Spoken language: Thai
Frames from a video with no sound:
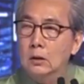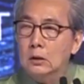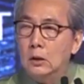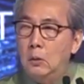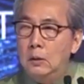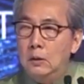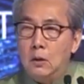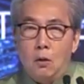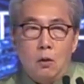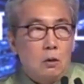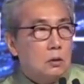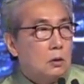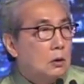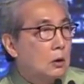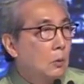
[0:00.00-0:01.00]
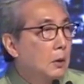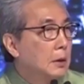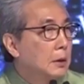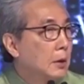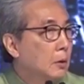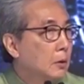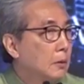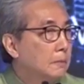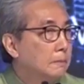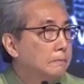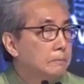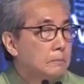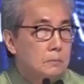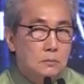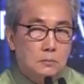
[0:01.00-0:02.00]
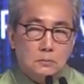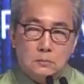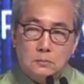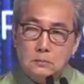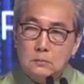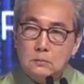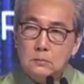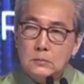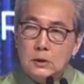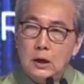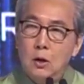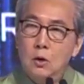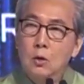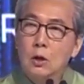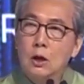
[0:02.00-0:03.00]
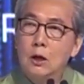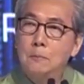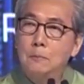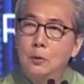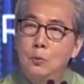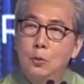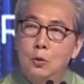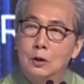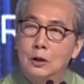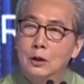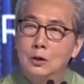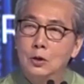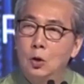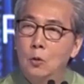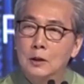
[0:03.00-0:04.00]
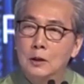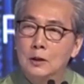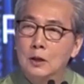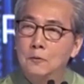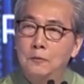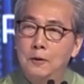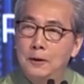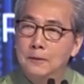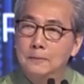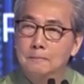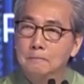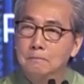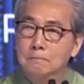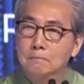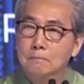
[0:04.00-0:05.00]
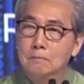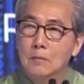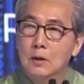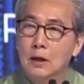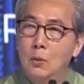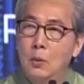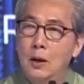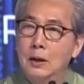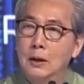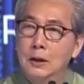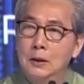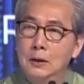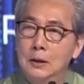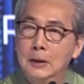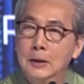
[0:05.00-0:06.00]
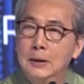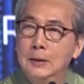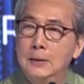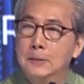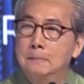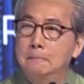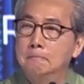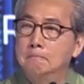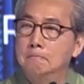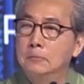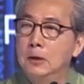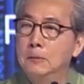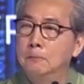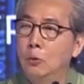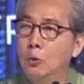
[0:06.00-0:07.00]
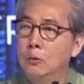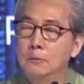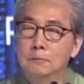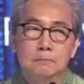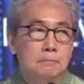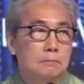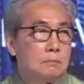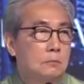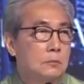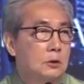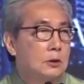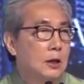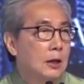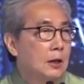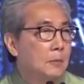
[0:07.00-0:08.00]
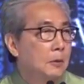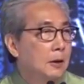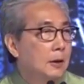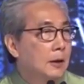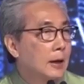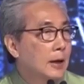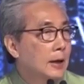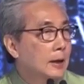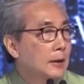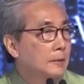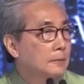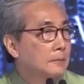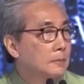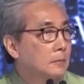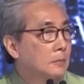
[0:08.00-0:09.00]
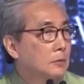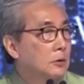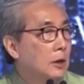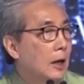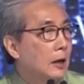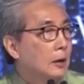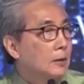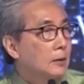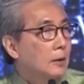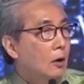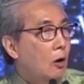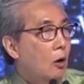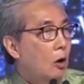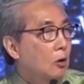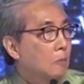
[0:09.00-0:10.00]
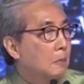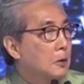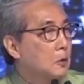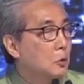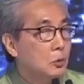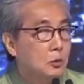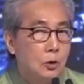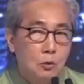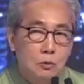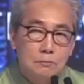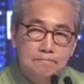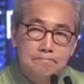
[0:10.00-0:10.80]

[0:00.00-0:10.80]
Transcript: ตะวันออก ตะวันตก เขากำลังโปรโมทอินโดแปซิฟิก ระหว่างอินเดีย ญี่ปุ่นสหรัฐอเมริกาจากออกไปสู่ตก